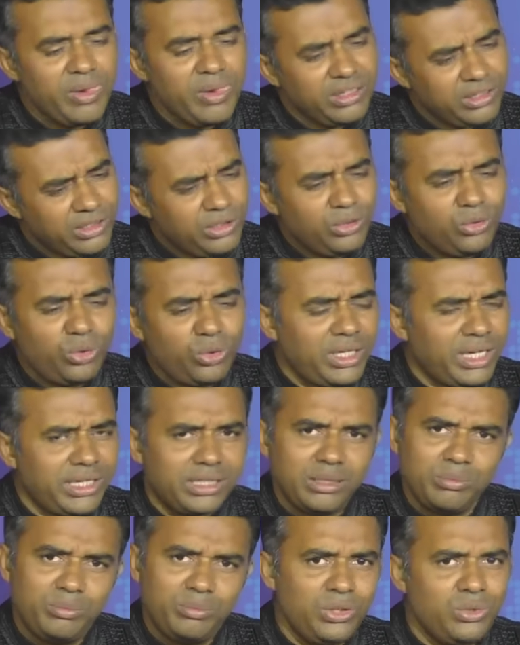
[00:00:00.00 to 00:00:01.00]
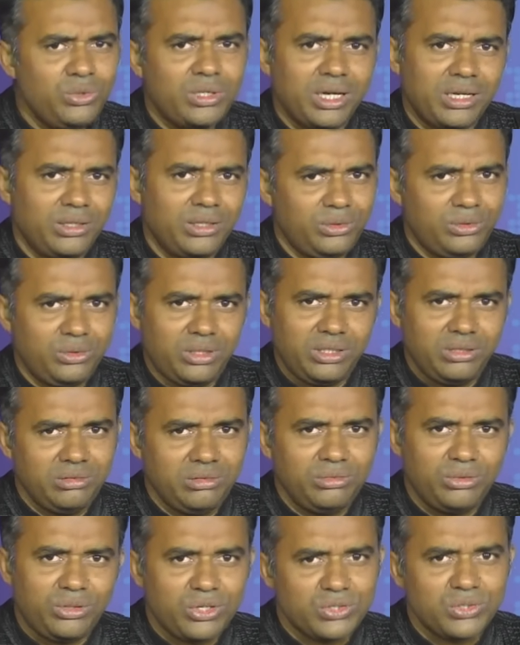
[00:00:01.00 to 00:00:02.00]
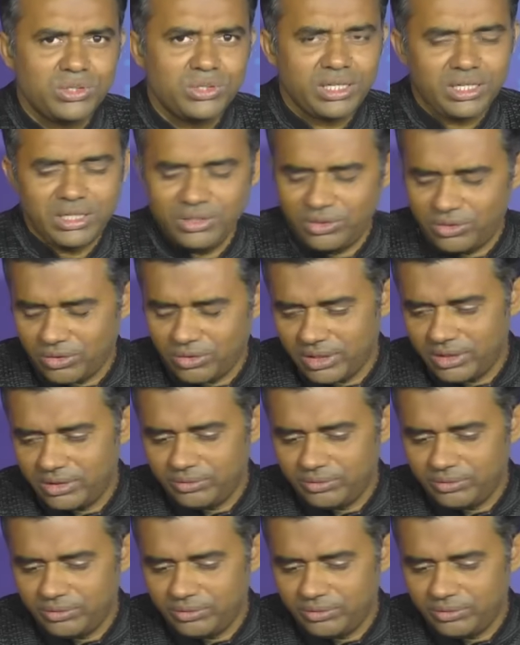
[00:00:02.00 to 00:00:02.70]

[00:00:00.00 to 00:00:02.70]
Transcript: কিন্তু ওই আর কি ভিউটা কিন্তু হয় দর্শকটা কিন্তু হয়